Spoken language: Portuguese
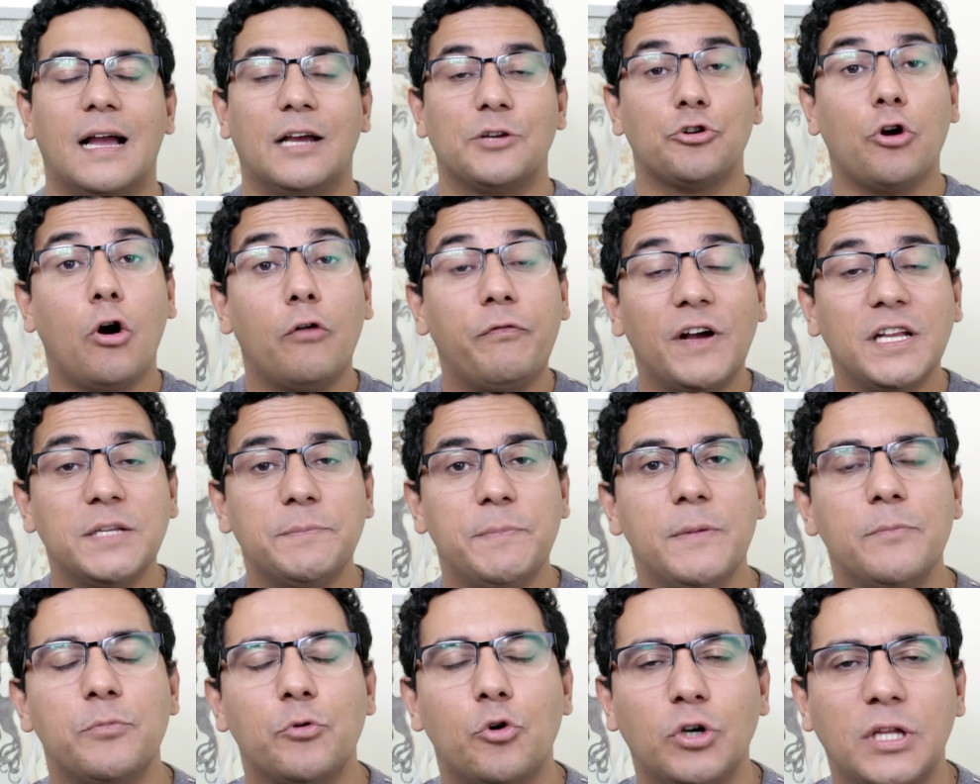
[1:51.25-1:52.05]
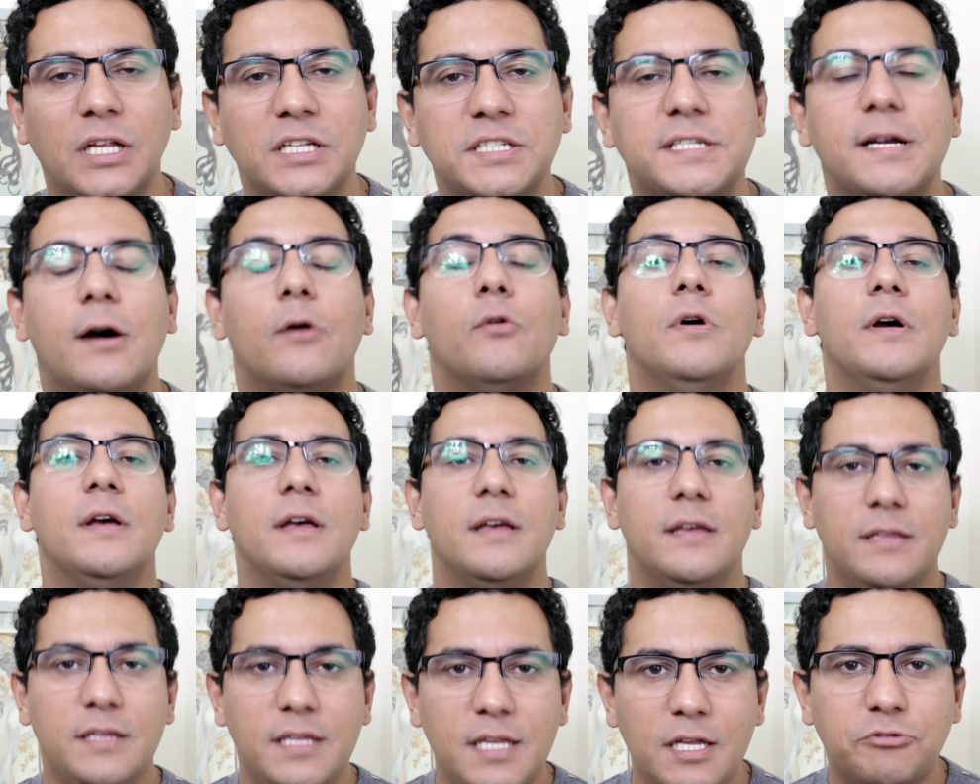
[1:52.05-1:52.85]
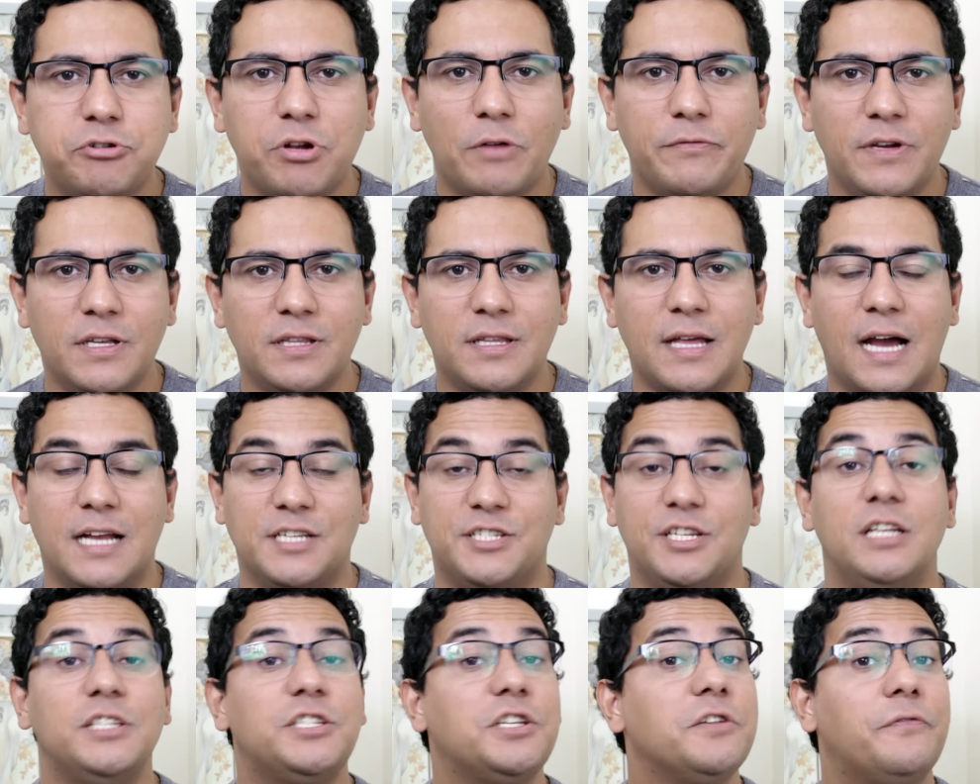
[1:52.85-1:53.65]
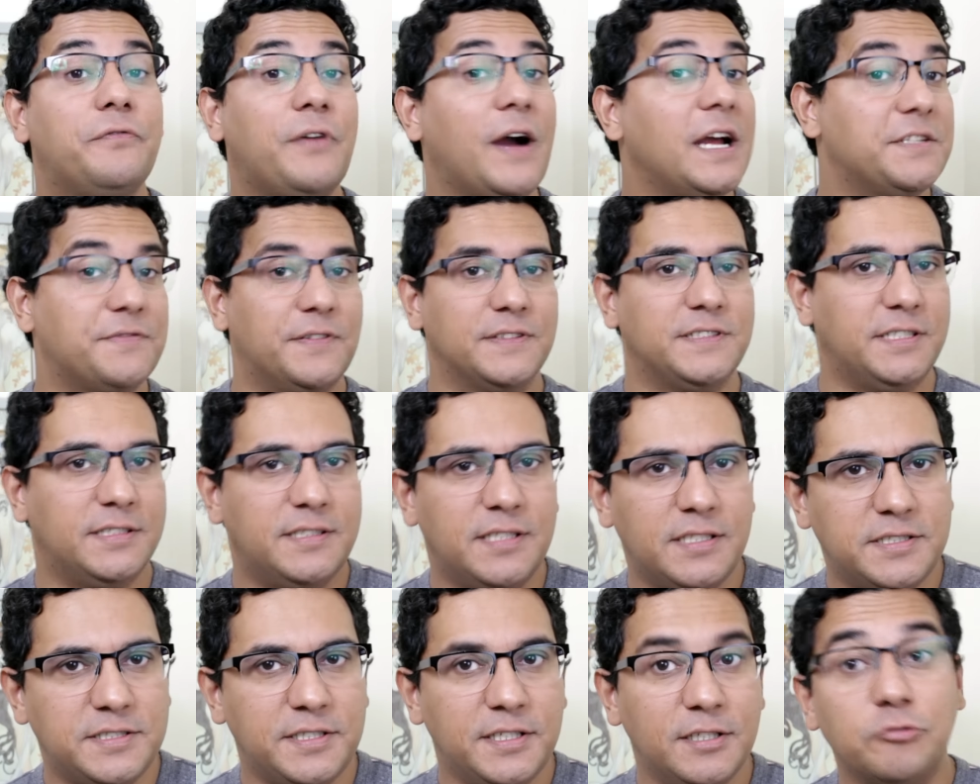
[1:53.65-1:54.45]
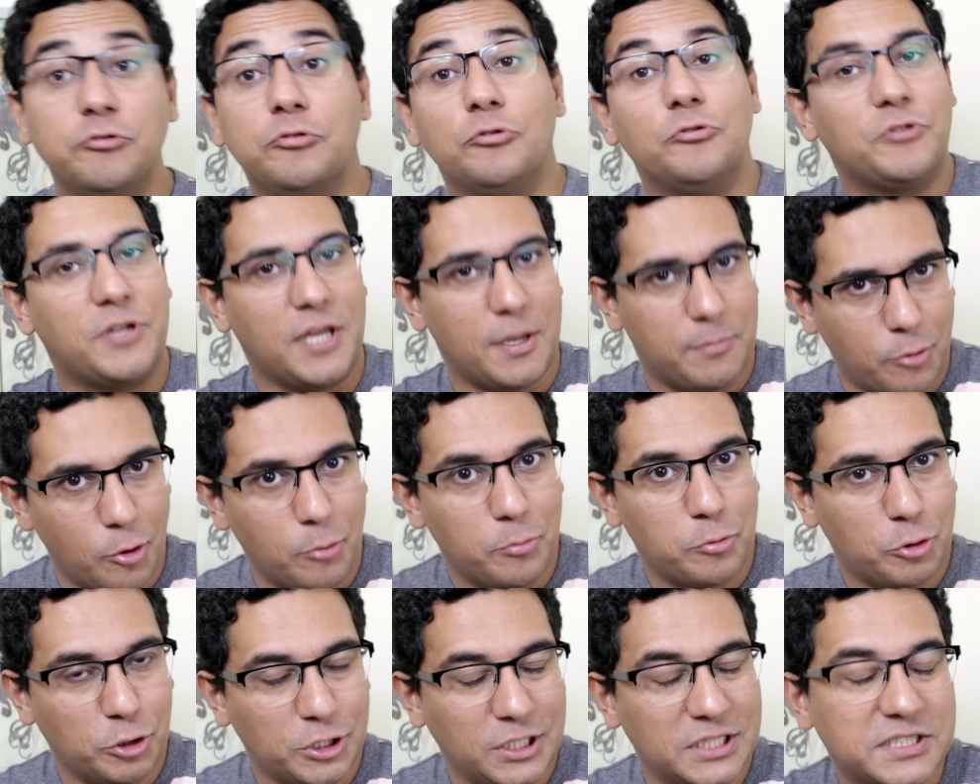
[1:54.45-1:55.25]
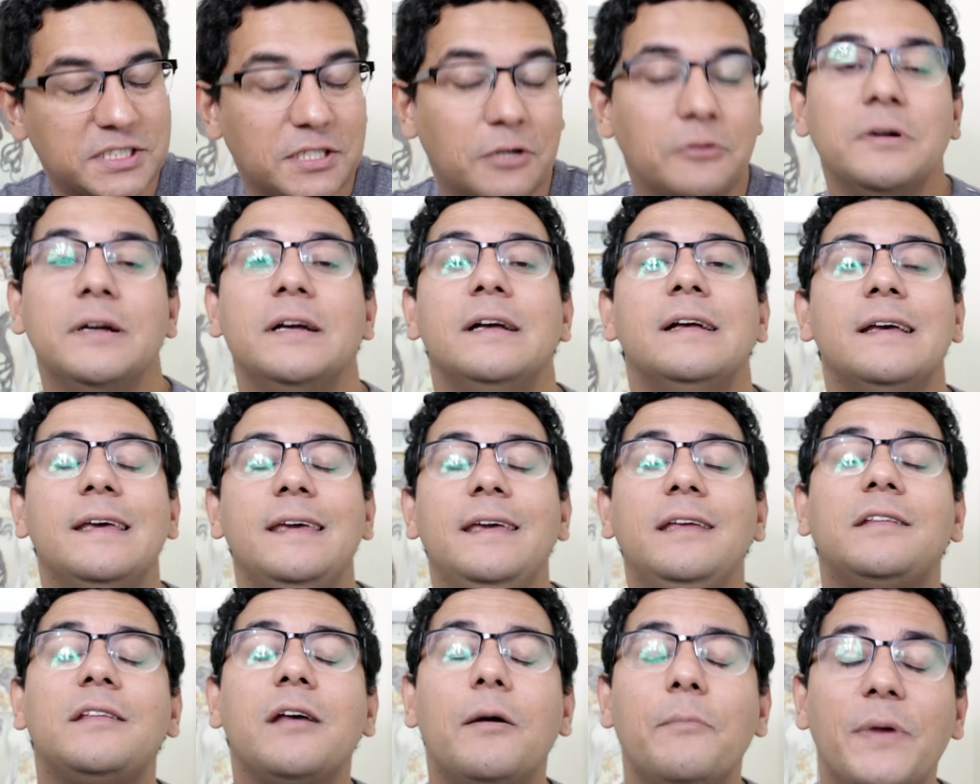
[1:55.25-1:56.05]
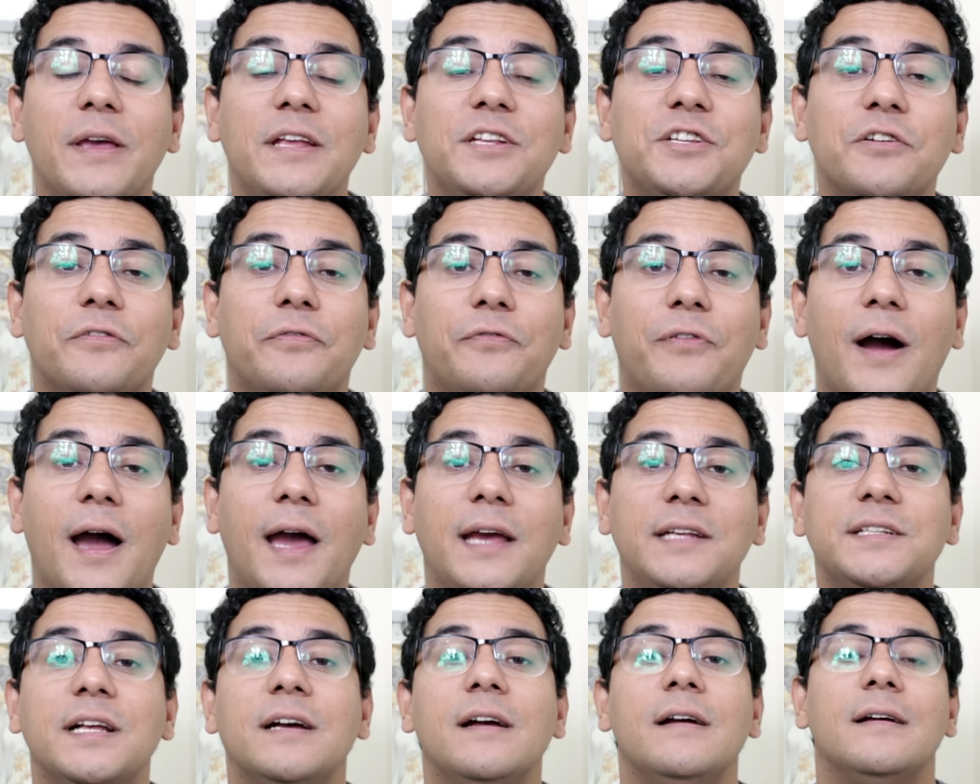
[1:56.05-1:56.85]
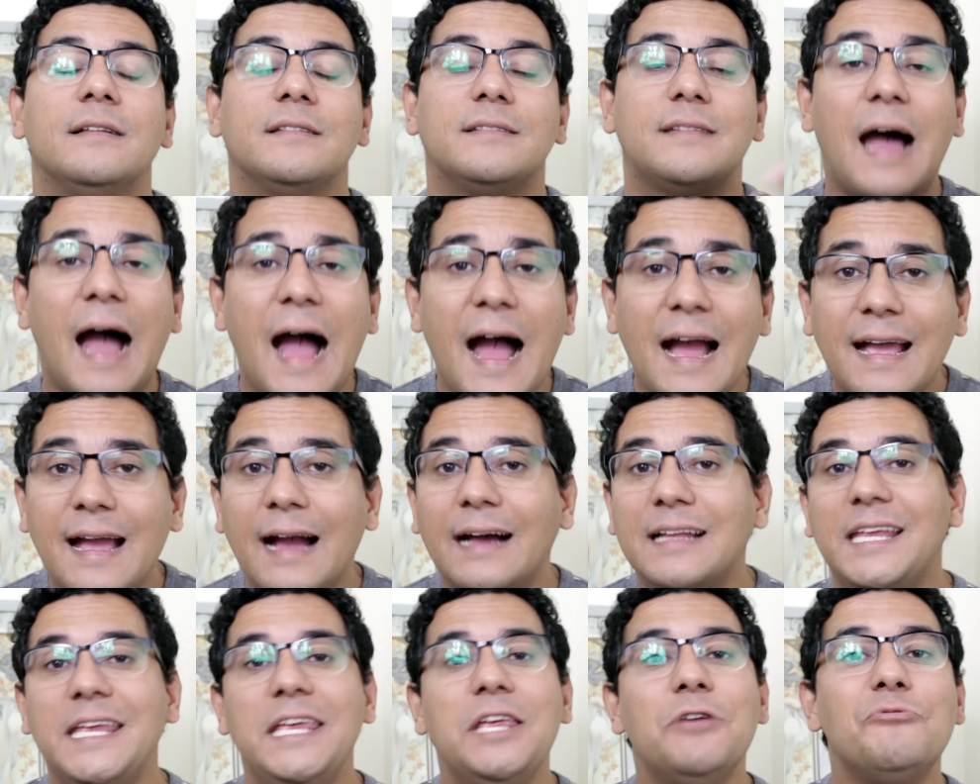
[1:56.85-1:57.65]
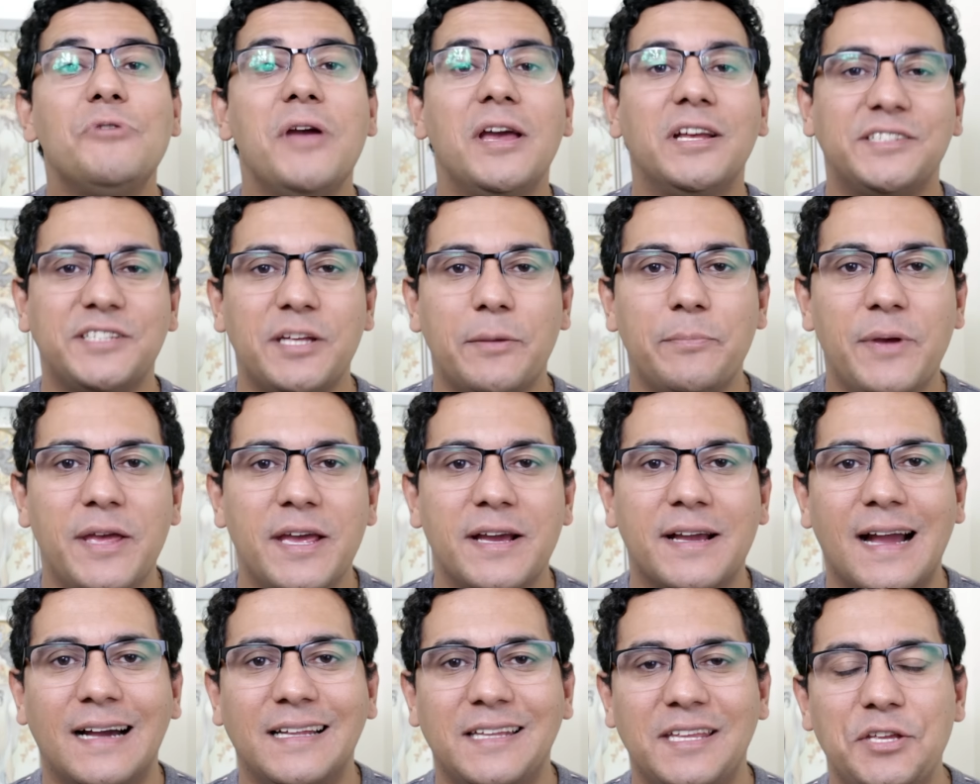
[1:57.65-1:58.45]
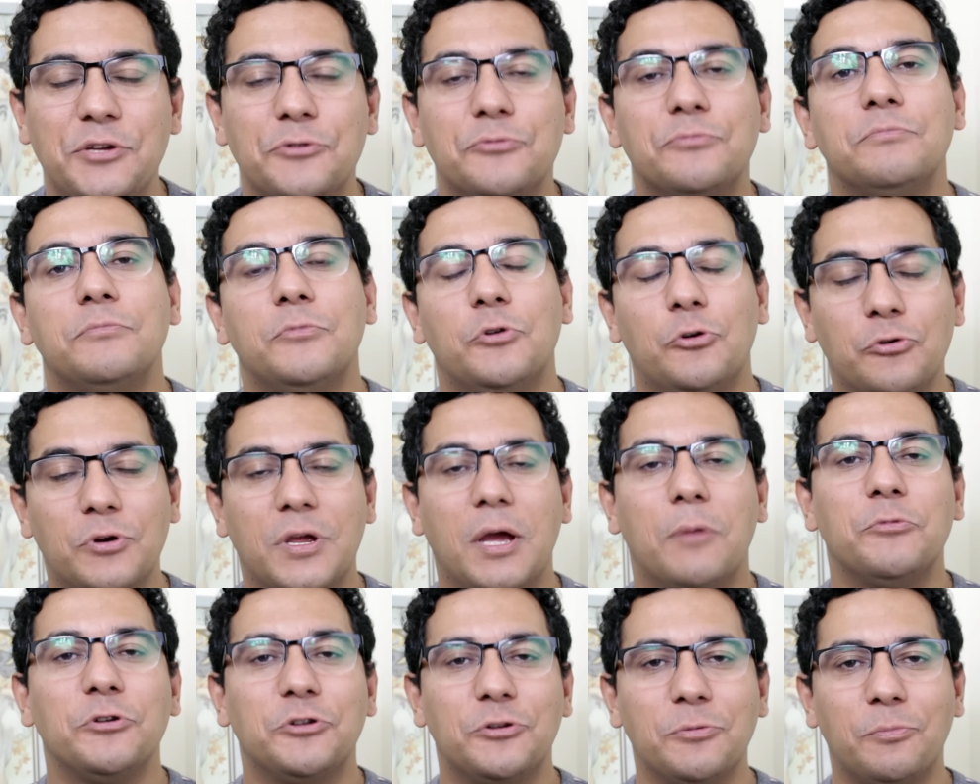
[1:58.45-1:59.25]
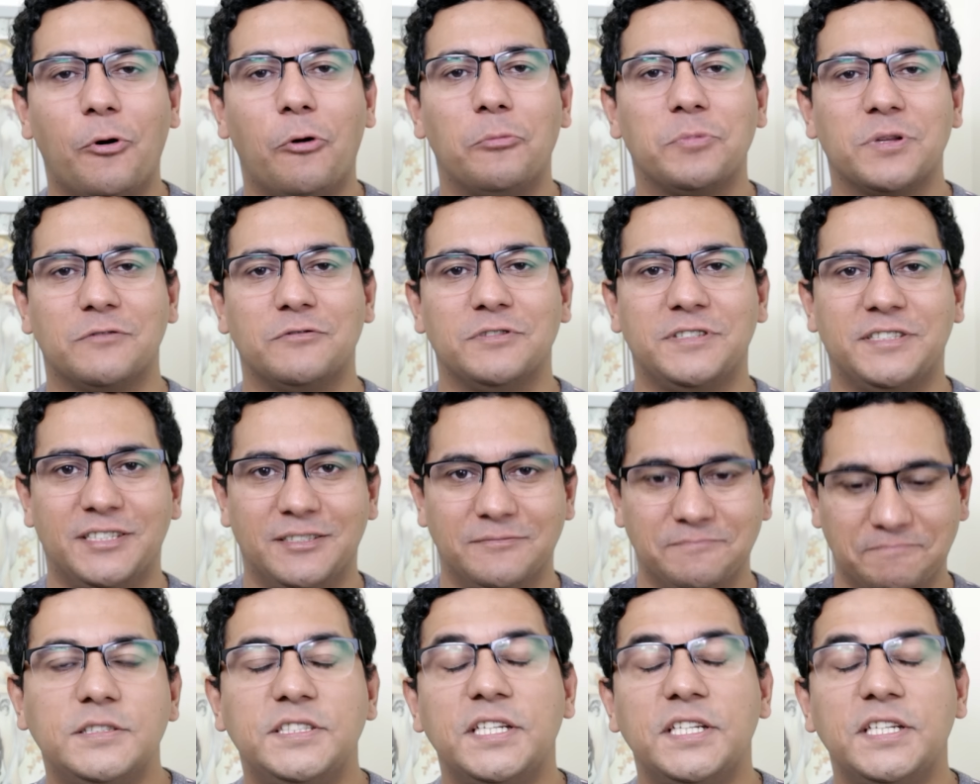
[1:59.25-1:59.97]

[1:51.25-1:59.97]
cachorro faz bem pro coração, isso é verdade. Ele te faz fazer exercício, o que é bom pro coração, e também te faz dar carinho e receber carinho, o que é muito bom para você.